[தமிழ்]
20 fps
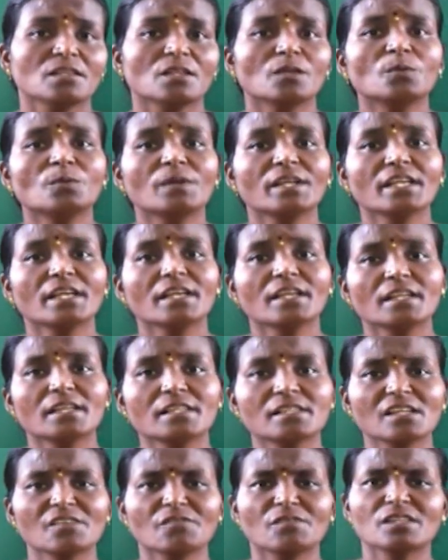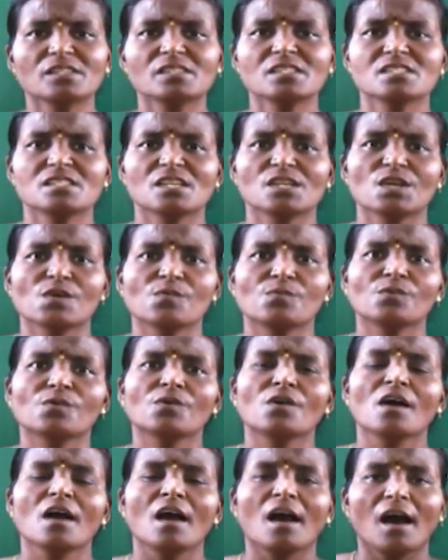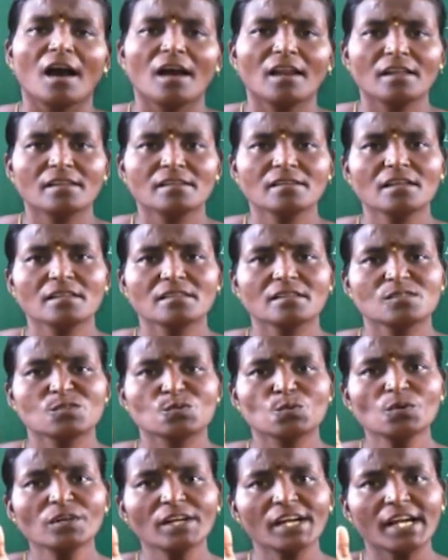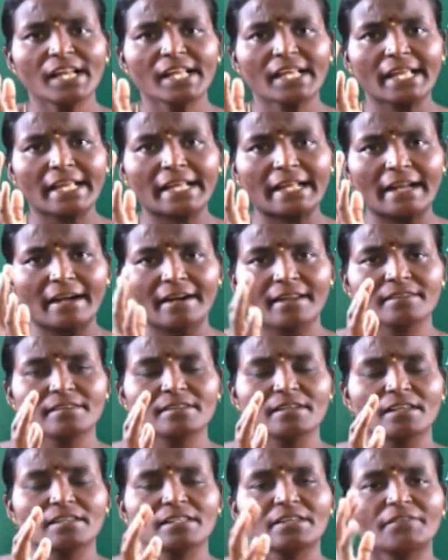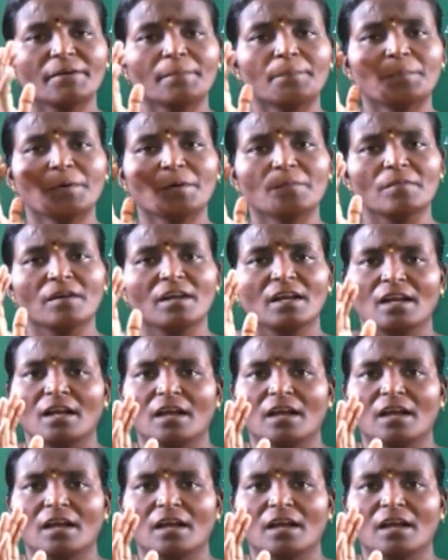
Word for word: தன்னுடைய இனத்தை விருத்தி செய்யவோ அல்லது அந்த சூழ்நிலையை கடந்து அந்த வெப்பம்